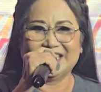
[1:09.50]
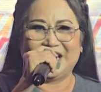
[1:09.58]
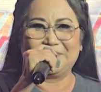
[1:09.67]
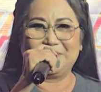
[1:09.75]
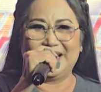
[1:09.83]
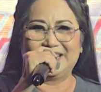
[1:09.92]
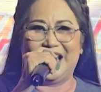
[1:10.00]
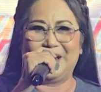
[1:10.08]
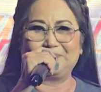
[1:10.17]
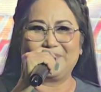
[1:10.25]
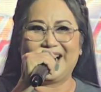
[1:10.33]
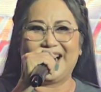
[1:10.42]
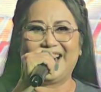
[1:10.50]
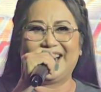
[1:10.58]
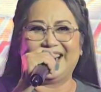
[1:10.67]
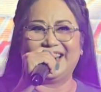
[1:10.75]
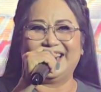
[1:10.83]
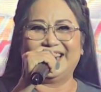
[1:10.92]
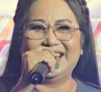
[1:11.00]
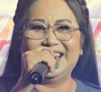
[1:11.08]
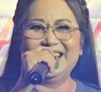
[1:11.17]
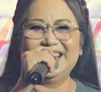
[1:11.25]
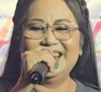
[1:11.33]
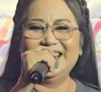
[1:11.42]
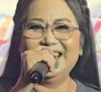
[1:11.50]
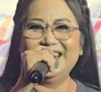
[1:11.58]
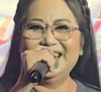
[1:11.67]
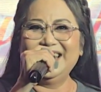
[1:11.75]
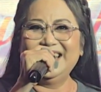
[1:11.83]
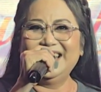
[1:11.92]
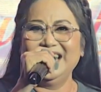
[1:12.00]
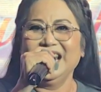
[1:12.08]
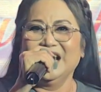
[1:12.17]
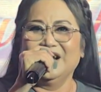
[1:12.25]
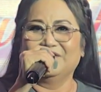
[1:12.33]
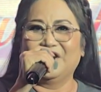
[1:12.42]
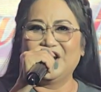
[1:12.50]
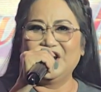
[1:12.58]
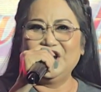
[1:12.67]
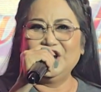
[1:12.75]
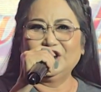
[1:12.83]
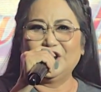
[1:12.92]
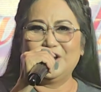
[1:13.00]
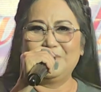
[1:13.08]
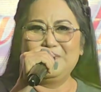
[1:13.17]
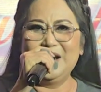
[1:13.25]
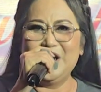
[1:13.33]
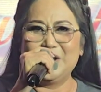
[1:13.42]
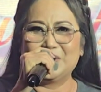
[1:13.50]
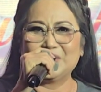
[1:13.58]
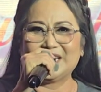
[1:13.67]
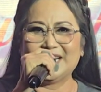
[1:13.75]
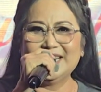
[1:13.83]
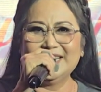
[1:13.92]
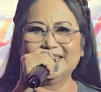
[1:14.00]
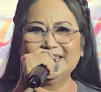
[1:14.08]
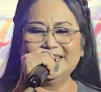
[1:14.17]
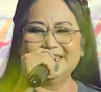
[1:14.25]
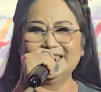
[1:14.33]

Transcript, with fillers: tình mình đẹp mãi với tốm liều xinh